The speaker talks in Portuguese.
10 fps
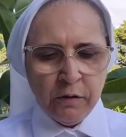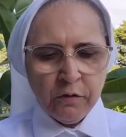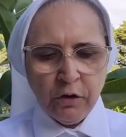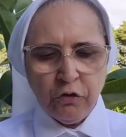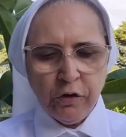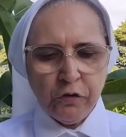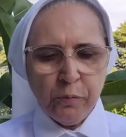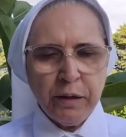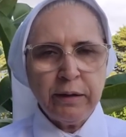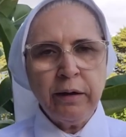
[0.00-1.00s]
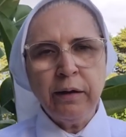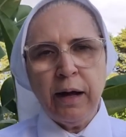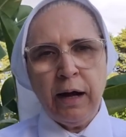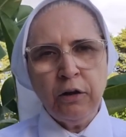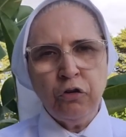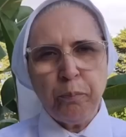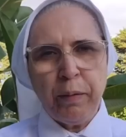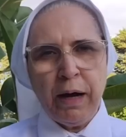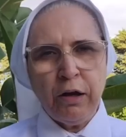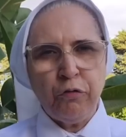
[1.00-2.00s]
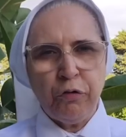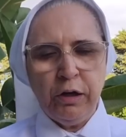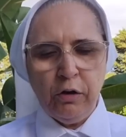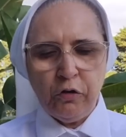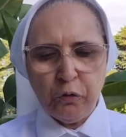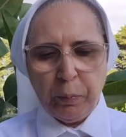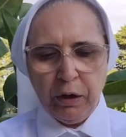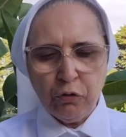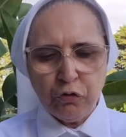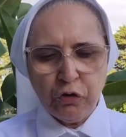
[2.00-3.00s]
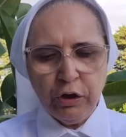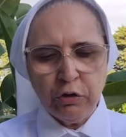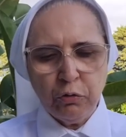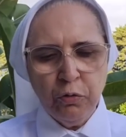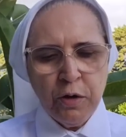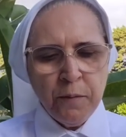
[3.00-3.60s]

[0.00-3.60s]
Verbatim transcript: Santíssima Trindade, Pai, Filho e Espírito Santo,